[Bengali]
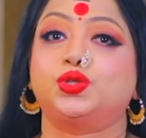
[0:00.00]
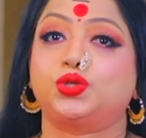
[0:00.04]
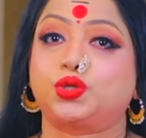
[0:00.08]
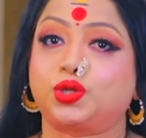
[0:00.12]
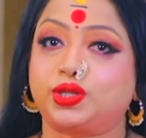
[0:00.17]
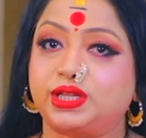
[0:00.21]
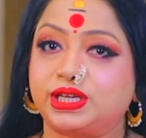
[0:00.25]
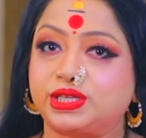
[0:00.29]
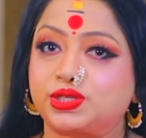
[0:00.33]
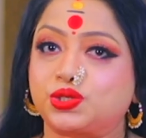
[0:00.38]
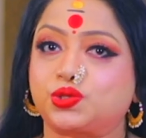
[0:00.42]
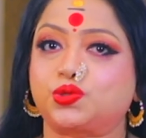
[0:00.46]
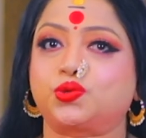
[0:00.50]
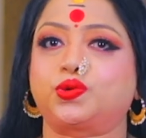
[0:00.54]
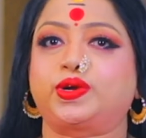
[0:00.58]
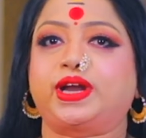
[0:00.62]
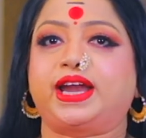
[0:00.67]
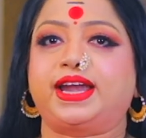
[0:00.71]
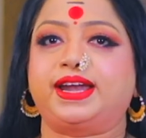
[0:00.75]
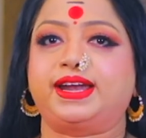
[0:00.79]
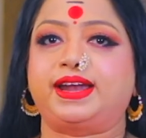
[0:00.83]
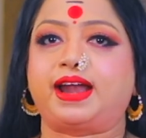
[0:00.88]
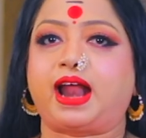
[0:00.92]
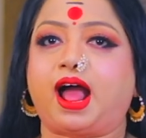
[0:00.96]
যদি
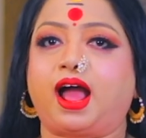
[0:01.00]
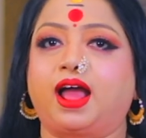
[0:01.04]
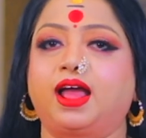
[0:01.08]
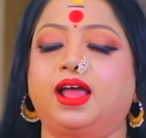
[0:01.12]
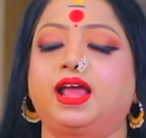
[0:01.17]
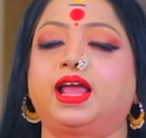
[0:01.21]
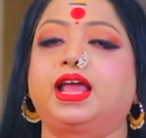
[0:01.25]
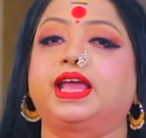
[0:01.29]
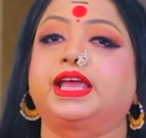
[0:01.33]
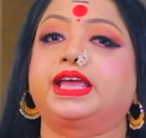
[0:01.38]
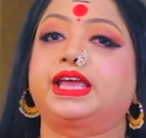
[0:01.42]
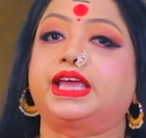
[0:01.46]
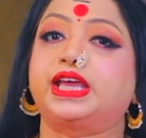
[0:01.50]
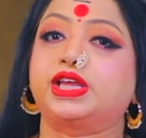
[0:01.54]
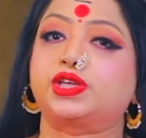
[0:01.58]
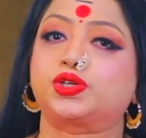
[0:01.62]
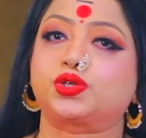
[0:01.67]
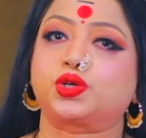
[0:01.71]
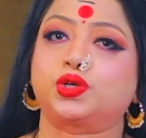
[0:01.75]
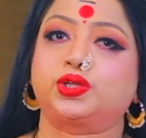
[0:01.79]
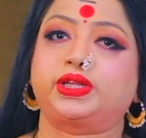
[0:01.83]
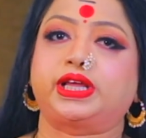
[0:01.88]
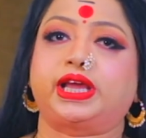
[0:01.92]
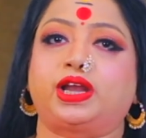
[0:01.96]
স্টুডেন্টরা
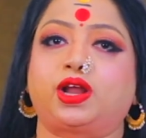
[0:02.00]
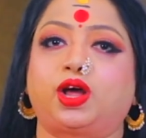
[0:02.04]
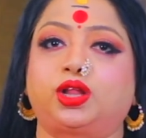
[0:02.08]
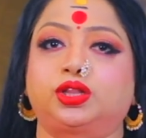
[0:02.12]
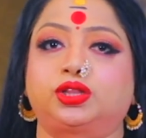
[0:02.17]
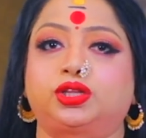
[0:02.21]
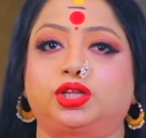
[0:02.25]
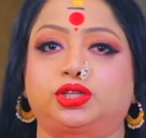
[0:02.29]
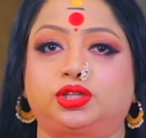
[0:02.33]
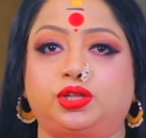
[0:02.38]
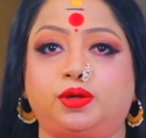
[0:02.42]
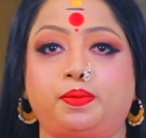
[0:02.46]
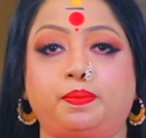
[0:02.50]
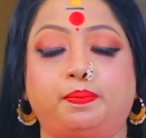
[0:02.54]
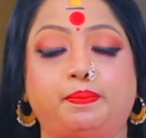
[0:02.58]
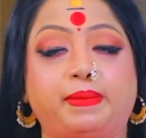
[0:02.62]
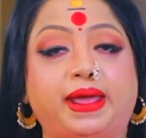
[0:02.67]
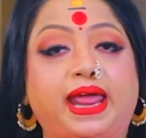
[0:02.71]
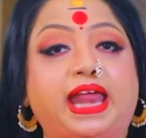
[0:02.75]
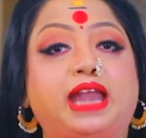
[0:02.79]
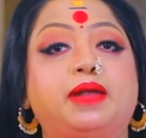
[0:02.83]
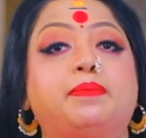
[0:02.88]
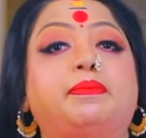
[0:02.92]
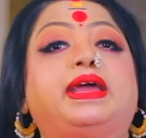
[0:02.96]
কিছুদিন অন্তত
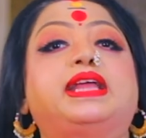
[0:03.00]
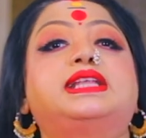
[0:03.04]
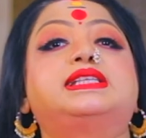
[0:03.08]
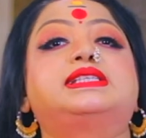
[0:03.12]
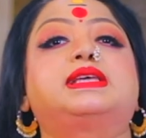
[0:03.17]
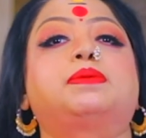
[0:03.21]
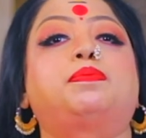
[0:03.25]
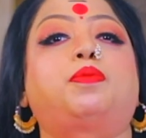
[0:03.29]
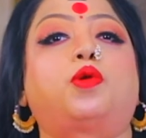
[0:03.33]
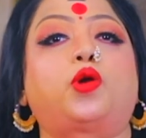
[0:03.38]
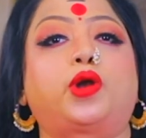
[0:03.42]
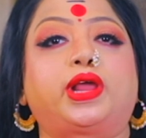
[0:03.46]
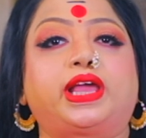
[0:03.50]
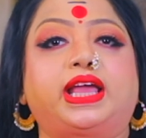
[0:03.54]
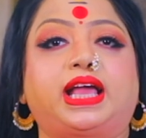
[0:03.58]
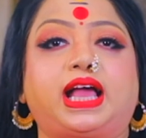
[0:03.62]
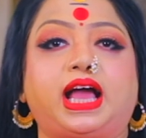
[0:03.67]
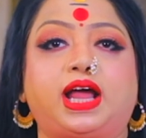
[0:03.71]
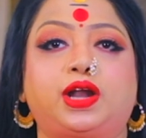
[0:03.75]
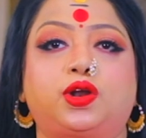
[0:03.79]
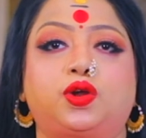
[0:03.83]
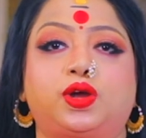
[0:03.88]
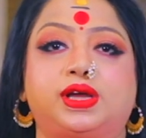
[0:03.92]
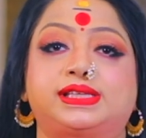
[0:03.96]
মেন মেন যে
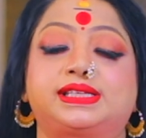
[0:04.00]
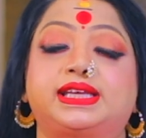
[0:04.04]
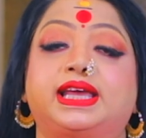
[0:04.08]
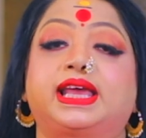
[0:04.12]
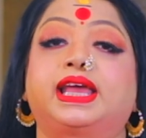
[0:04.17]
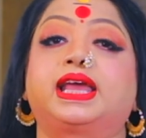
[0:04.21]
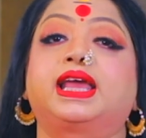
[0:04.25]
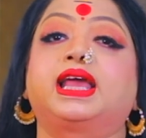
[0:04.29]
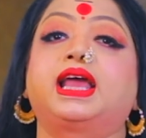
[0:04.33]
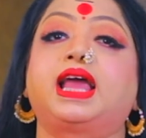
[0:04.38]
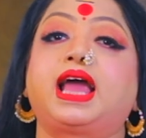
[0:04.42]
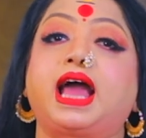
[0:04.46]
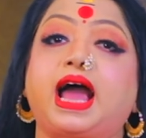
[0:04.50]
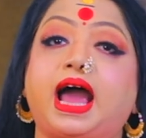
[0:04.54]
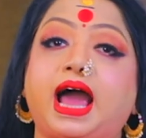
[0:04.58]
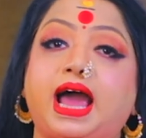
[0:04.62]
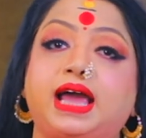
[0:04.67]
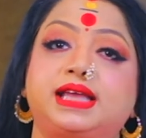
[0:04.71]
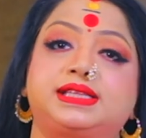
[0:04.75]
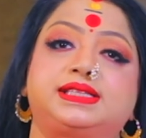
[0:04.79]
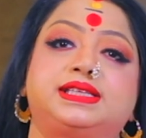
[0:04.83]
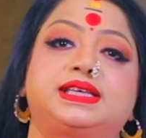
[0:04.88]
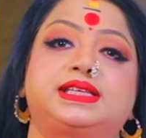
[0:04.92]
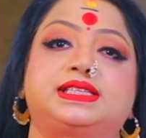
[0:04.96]
পরীক্ষা রয়েছে
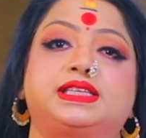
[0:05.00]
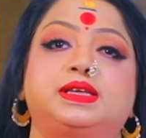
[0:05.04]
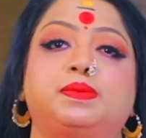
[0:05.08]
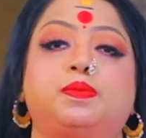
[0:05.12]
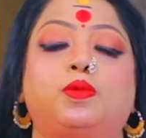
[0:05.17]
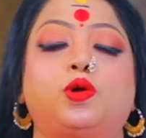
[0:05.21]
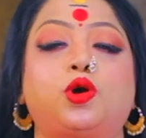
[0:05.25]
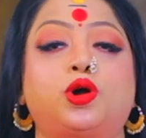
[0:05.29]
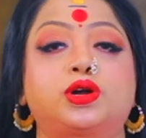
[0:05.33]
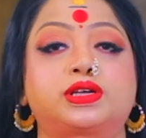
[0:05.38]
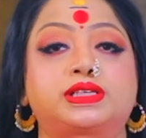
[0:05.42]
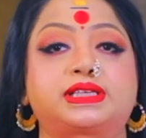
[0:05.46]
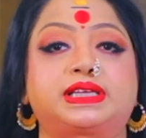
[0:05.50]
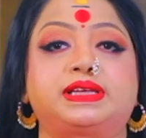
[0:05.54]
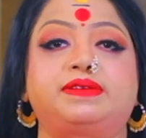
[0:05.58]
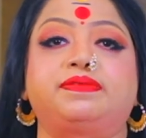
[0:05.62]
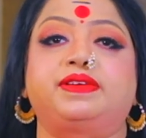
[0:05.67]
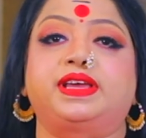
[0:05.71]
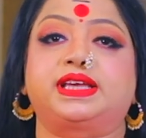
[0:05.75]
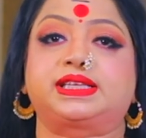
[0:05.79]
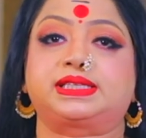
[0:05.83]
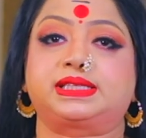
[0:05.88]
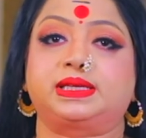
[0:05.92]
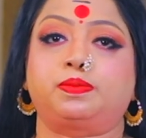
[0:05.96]
আইসিএসসি বোর্ড
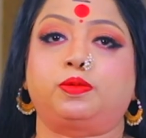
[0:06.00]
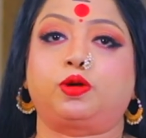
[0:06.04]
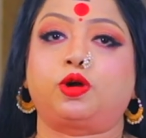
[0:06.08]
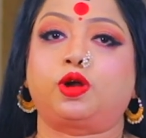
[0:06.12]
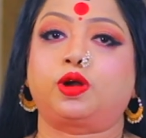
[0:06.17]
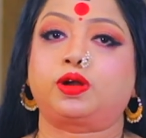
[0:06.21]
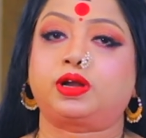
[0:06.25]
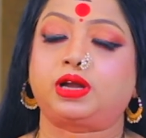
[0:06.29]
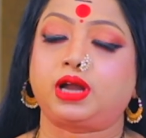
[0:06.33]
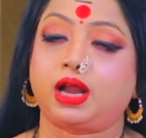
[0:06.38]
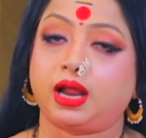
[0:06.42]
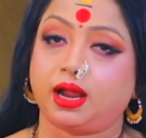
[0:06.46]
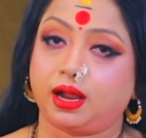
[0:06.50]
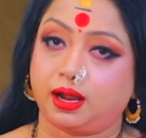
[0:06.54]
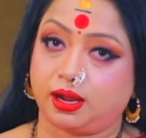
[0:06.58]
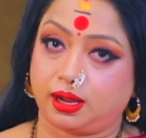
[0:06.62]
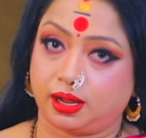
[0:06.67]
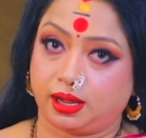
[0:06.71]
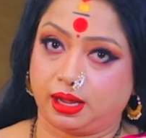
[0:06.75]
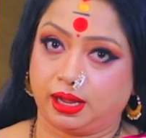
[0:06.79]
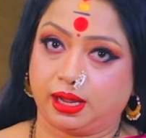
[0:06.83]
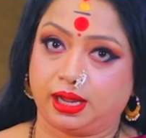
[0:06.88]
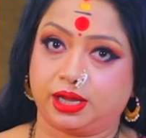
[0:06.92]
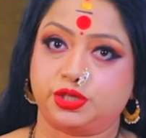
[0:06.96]
সিবিএসই বোর্ড
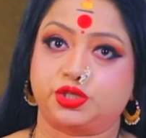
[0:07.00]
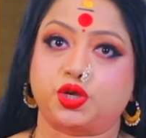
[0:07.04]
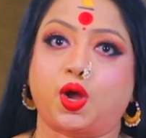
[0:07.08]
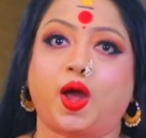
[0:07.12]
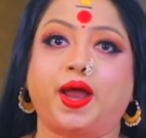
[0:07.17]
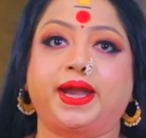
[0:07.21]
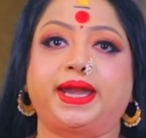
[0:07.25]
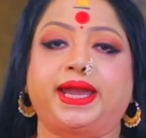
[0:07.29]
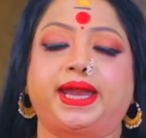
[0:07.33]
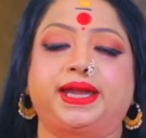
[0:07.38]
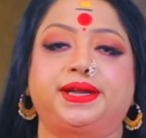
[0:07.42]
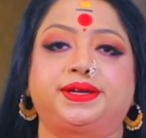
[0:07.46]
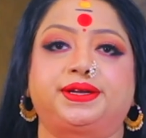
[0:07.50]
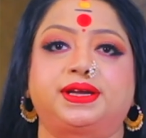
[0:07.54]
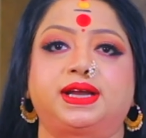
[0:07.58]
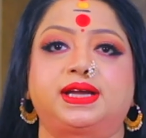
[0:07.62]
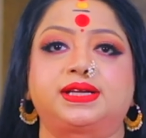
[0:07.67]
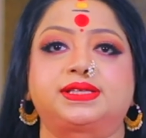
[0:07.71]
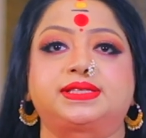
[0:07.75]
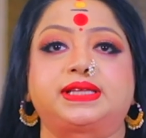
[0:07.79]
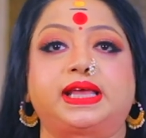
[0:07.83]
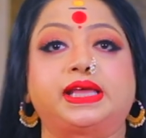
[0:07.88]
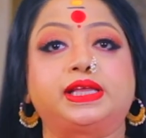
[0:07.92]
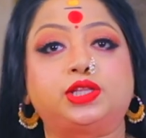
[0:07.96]
জয়েন্ট
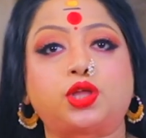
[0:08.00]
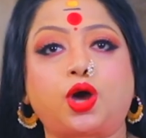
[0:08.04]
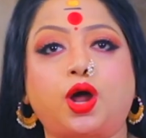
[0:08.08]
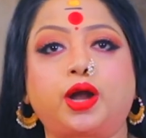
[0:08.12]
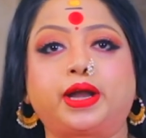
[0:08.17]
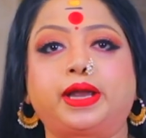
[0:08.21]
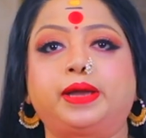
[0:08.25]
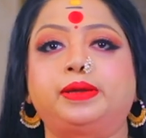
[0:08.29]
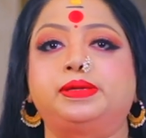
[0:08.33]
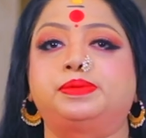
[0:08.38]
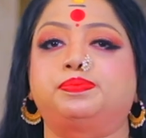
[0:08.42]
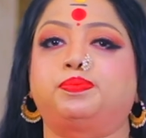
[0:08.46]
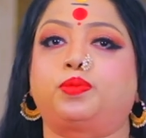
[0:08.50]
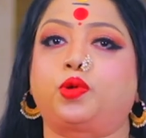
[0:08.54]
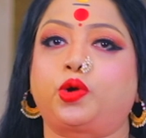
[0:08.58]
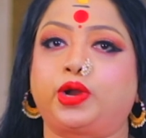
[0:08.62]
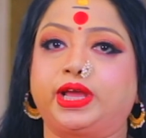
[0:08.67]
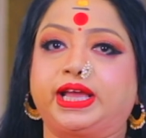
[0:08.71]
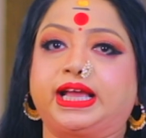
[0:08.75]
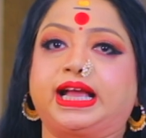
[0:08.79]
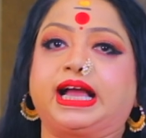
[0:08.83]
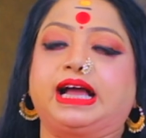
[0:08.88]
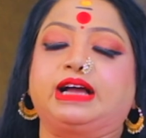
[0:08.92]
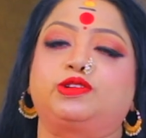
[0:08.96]
এন্ট্রান্স এই ধরনের
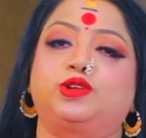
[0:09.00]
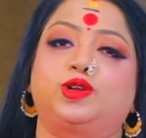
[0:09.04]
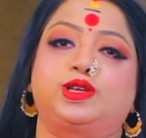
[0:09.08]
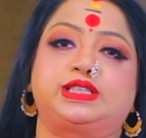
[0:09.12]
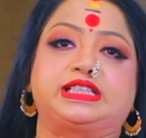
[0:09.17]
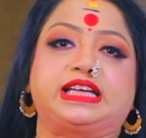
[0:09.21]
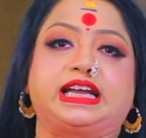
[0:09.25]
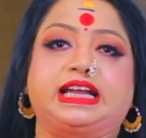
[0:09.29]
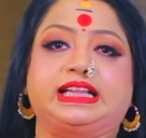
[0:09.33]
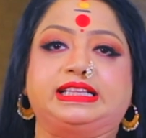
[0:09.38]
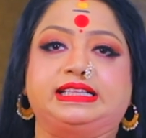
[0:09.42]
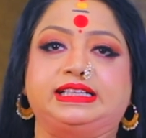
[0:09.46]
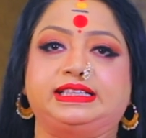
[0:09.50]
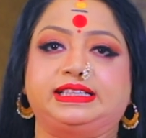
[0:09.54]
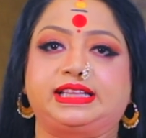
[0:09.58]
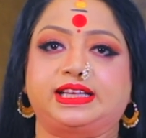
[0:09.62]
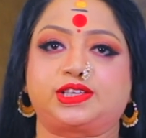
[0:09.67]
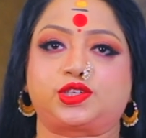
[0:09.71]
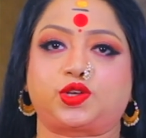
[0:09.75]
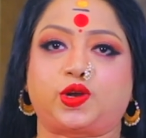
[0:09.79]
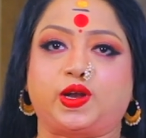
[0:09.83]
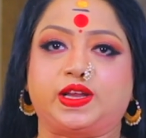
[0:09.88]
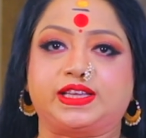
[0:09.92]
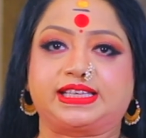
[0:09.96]
পরীক্ষাগুলো যারা দিতে
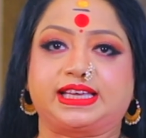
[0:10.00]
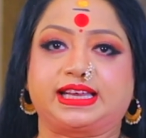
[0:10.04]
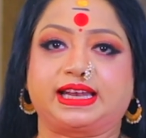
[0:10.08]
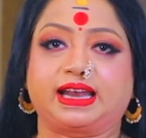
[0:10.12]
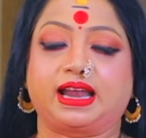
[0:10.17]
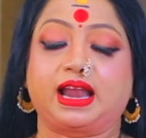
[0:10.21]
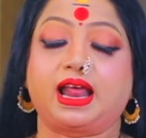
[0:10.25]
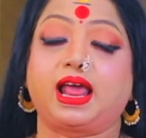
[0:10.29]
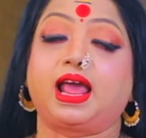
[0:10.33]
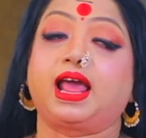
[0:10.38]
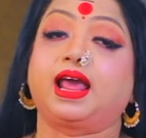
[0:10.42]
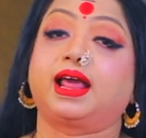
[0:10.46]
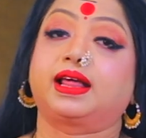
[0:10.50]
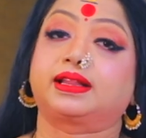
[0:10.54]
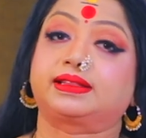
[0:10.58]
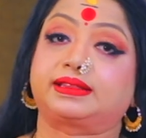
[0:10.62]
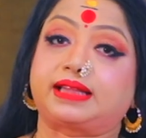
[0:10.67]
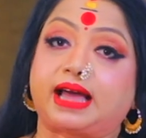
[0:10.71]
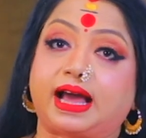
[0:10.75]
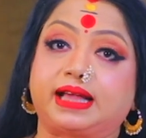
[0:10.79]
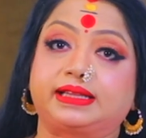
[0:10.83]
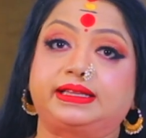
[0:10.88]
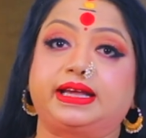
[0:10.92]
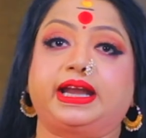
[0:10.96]
চলেছেন
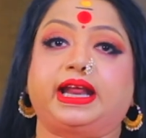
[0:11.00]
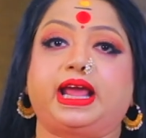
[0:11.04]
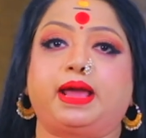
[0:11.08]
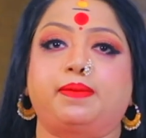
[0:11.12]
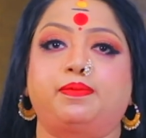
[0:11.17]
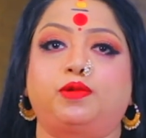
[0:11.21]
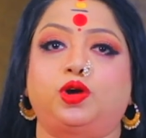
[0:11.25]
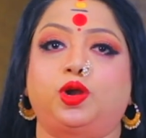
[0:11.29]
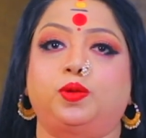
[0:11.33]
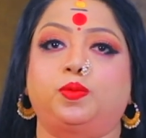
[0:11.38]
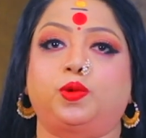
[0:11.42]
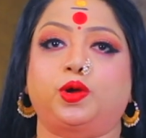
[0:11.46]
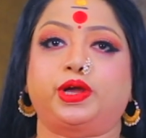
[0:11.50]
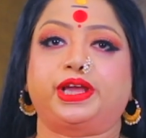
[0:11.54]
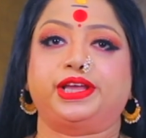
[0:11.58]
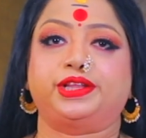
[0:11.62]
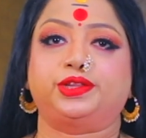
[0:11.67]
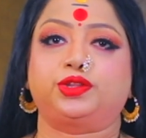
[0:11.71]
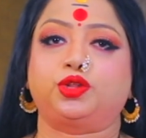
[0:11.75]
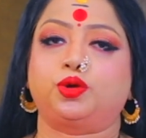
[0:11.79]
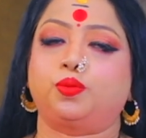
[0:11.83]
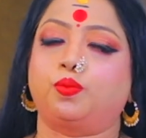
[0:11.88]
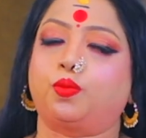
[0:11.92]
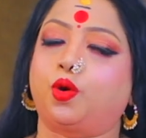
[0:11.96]
তাদেরকে বলবো
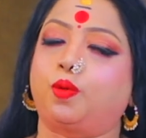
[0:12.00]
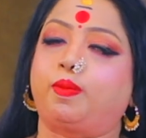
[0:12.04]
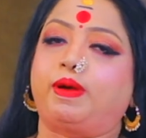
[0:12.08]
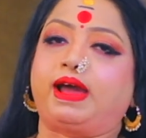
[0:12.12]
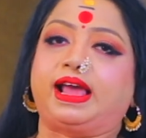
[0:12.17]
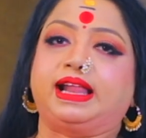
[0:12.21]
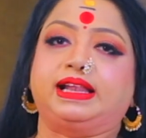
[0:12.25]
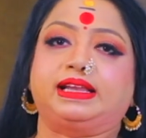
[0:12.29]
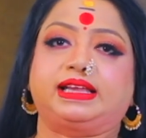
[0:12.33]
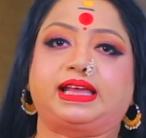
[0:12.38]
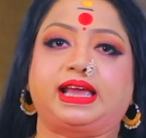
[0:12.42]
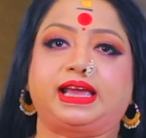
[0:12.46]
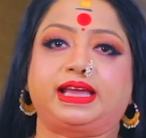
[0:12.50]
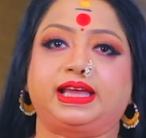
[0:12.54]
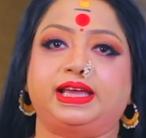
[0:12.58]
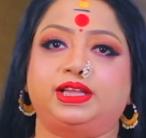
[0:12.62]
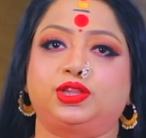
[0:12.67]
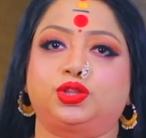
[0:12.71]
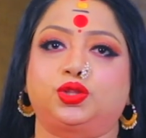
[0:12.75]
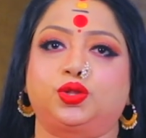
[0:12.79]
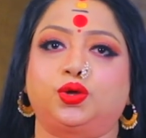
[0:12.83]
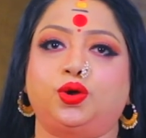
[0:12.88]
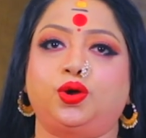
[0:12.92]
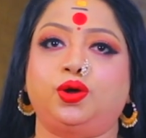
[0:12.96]
কিন্তু মোবাইলকে
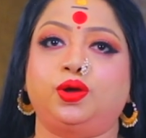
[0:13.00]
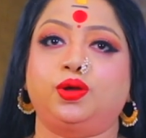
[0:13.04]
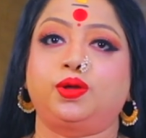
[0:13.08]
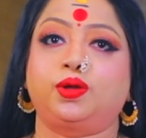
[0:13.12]
কিন্তু